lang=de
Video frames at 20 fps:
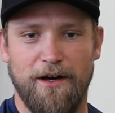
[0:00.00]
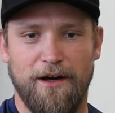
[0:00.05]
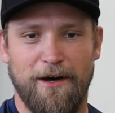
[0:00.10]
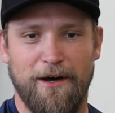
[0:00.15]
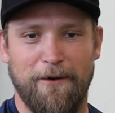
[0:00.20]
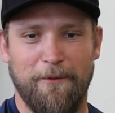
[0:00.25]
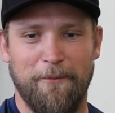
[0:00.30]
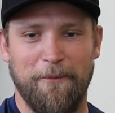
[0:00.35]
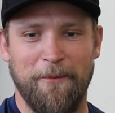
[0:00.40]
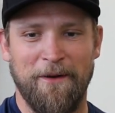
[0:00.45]

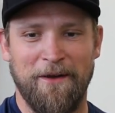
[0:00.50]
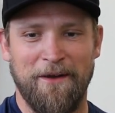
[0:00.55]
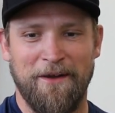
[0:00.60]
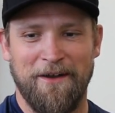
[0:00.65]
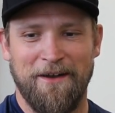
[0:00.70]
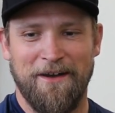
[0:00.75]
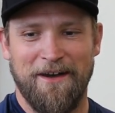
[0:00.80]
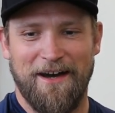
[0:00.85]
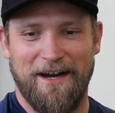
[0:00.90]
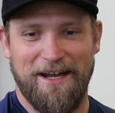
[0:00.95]
Ähm,
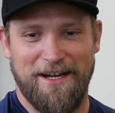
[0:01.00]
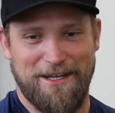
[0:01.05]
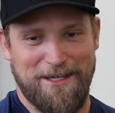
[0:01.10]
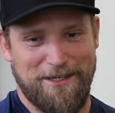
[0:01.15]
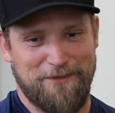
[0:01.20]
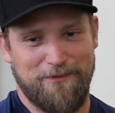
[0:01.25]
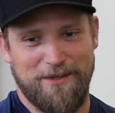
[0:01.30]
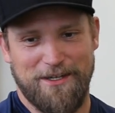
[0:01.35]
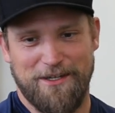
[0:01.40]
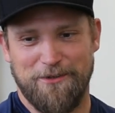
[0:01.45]

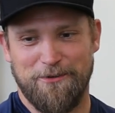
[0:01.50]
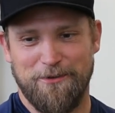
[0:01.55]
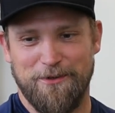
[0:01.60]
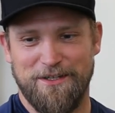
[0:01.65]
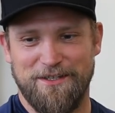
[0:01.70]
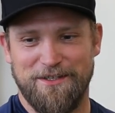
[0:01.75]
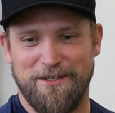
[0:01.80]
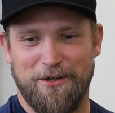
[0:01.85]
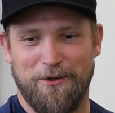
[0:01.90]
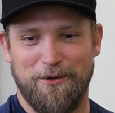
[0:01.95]
Highlight war
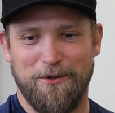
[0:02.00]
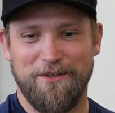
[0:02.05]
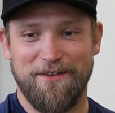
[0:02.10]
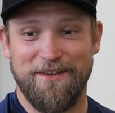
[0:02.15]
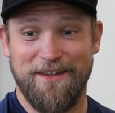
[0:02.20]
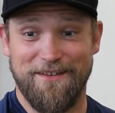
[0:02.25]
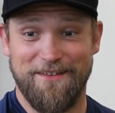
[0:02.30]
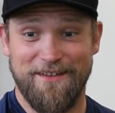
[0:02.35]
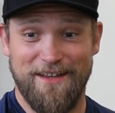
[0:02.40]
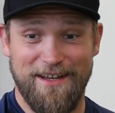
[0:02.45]
natürlich auch
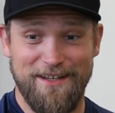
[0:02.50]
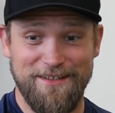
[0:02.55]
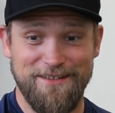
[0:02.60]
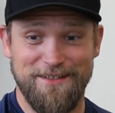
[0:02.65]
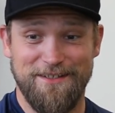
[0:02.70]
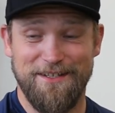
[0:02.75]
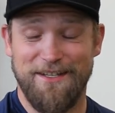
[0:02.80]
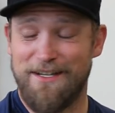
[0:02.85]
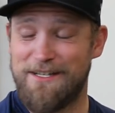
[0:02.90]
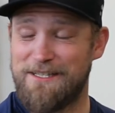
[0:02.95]
das
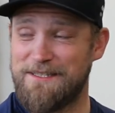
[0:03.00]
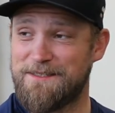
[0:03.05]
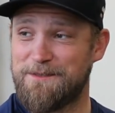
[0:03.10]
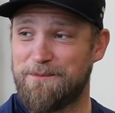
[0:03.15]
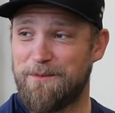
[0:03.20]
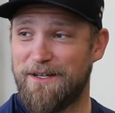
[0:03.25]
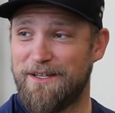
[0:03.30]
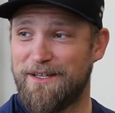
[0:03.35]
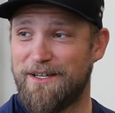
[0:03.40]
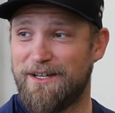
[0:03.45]
erste
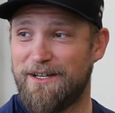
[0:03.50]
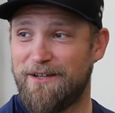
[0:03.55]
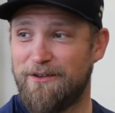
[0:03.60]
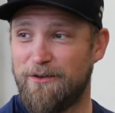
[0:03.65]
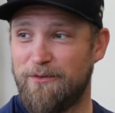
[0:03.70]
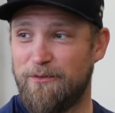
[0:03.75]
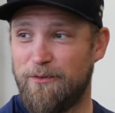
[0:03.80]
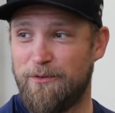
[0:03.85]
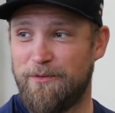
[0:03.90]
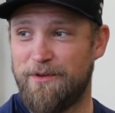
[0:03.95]

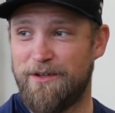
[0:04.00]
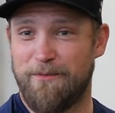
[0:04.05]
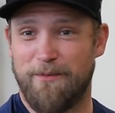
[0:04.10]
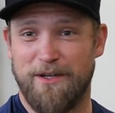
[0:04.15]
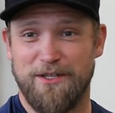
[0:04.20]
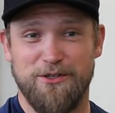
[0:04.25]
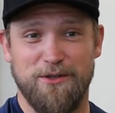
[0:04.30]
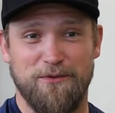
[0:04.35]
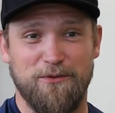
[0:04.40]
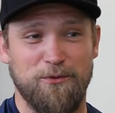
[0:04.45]
DL2-Jahr, wo wir ein
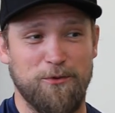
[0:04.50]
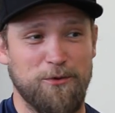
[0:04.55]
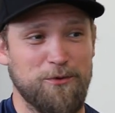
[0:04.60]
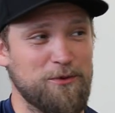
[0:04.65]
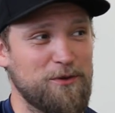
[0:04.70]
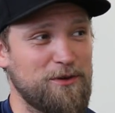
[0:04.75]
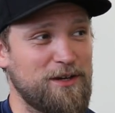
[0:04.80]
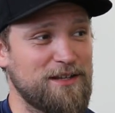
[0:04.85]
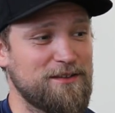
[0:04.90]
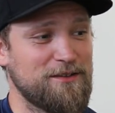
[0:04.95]

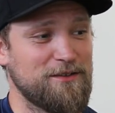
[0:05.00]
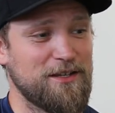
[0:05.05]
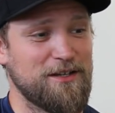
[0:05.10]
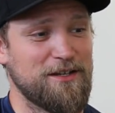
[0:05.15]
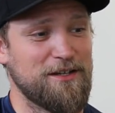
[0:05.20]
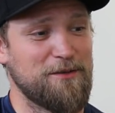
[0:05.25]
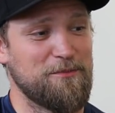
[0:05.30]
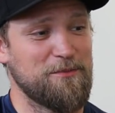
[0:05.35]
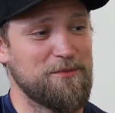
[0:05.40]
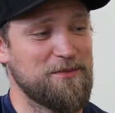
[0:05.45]
Mannschaftsfoto hatten
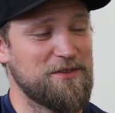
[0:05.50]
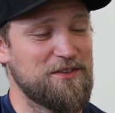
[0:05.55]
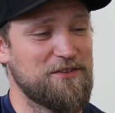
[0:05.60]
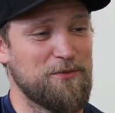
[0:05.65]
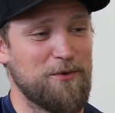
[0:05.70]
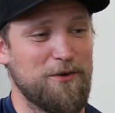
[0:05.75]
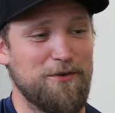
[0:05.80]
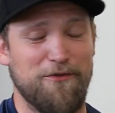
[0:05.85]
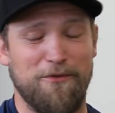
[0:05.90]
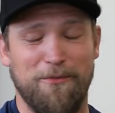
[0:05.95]
ähm, mit
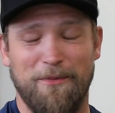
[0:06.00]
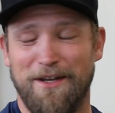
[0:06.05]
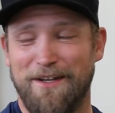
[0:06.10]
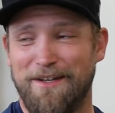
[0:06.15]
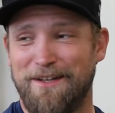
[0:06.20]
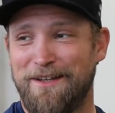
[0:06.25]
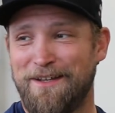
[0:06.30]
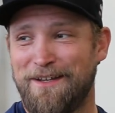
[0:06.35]
zwölf Mann.